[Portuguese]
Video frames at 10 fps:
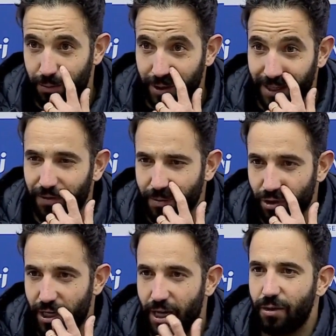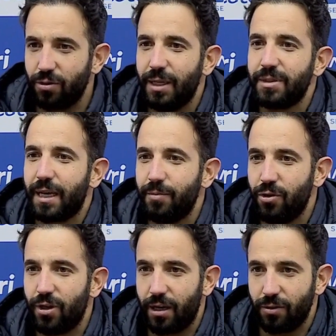Portanto, vamos olhar, temos é que
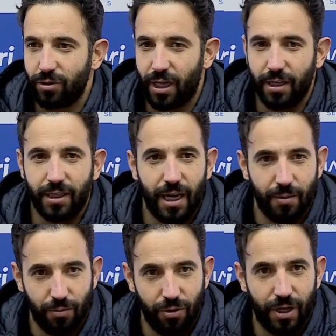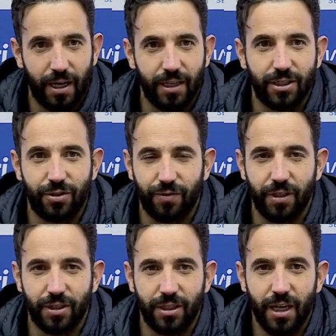melhorar o treino a treino, melhorar estes,
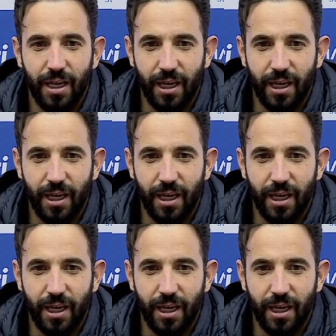este,